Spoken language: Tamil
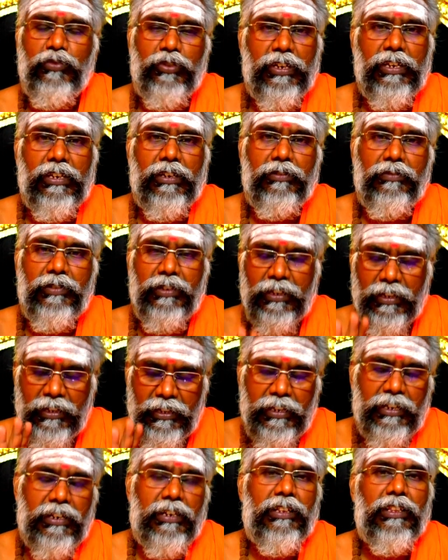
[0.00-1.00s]
முடிகிறவங்க
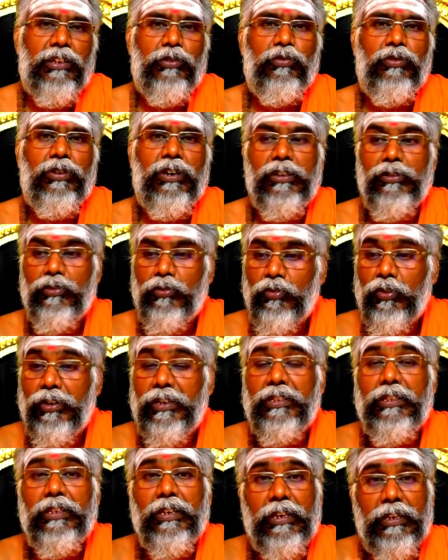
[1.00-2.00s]
கீழே தான் உட்காரணும்
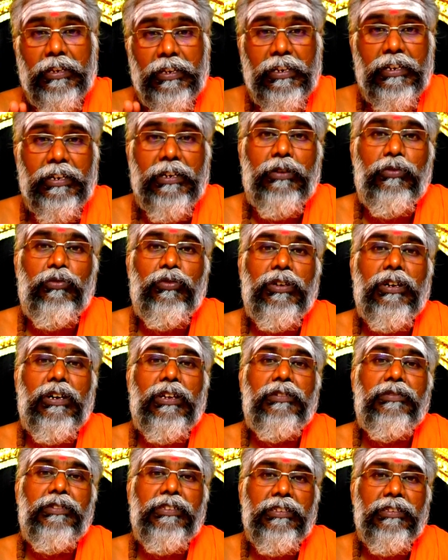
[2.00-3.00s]
குழந்தைங்கள கீழே உட்கார
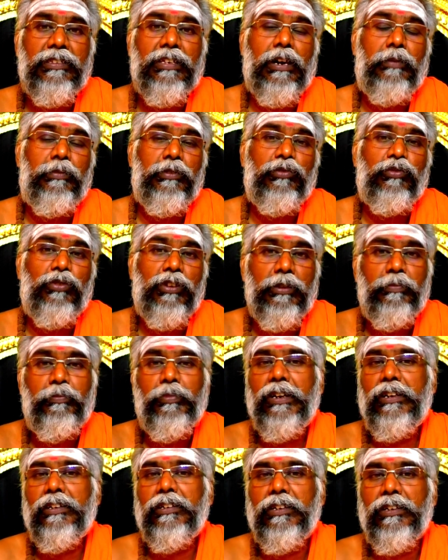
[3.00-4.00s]
வச்சு சாப்பிட சொல்லி
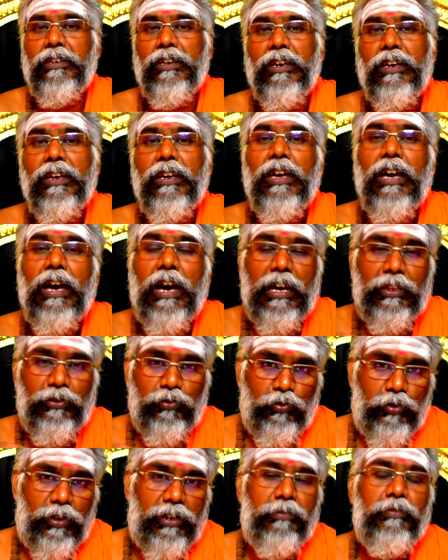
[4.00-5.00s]
பழக்குங்க அது
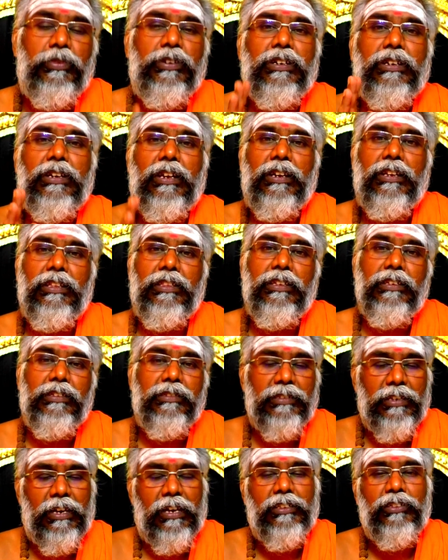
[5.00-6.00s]
உடம்புக்கு நல்லது
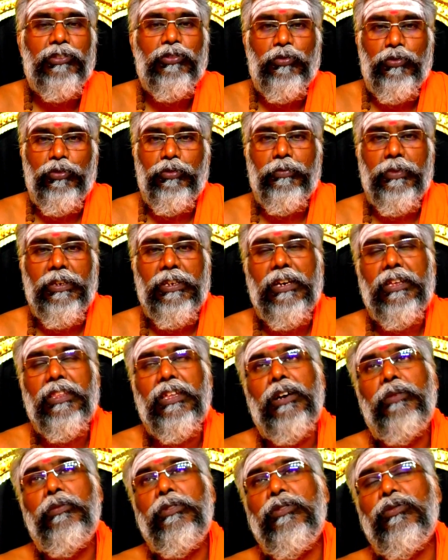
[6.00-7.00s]
சாதத்துக்கும் ஒரு மரியாதை
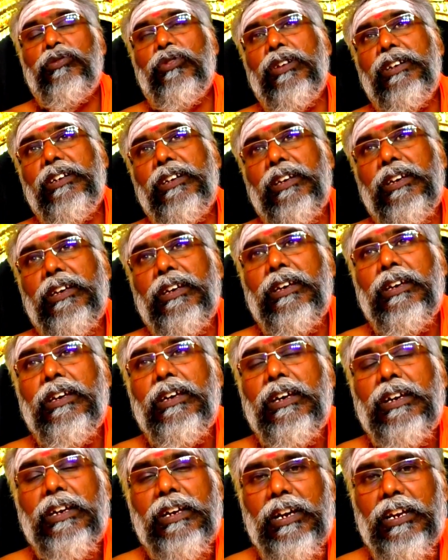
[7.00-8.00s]
அப்படின்னு சொல்லிட்டு
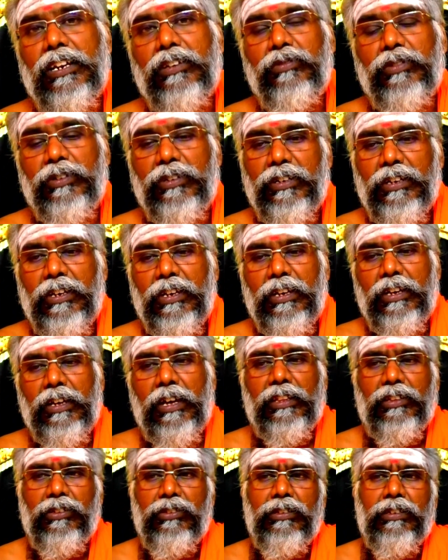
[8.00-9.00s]
கனவு
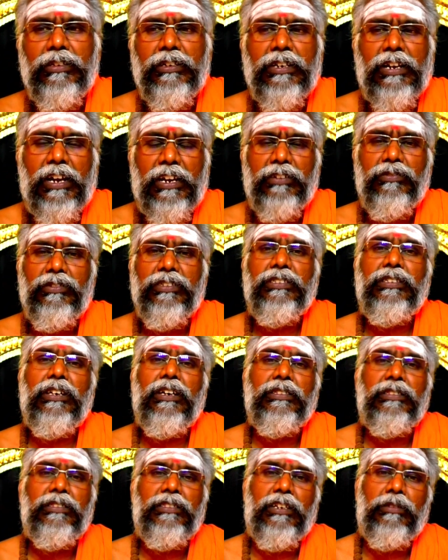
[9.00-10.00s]
அதாவது கனவு
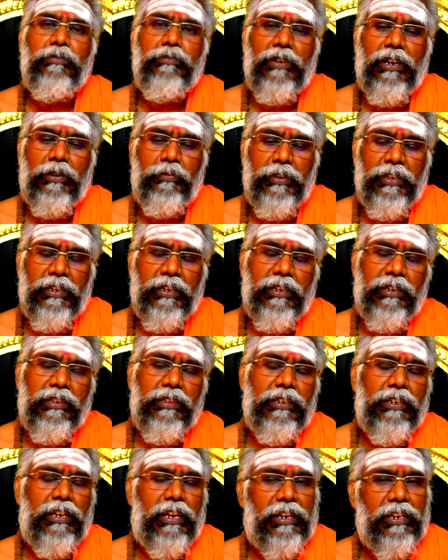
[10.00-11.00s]
சாஸ்திரம்
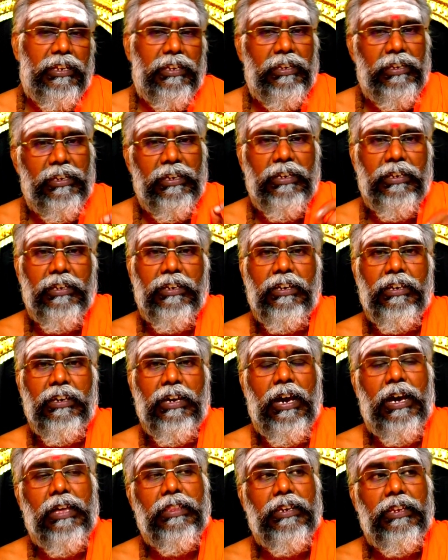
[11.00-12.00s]
அப்படிங்கிறது நிறைய இருக்குது
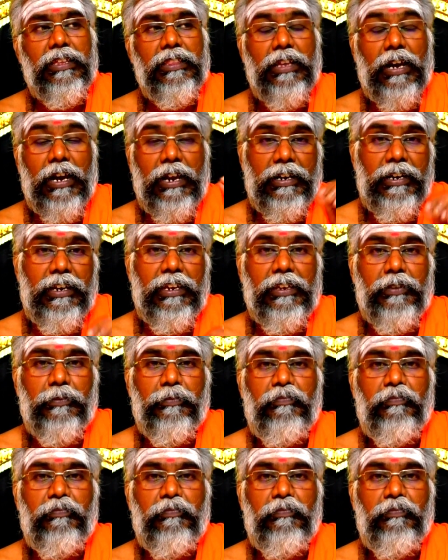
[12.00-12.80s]
அதில் இந்த அழை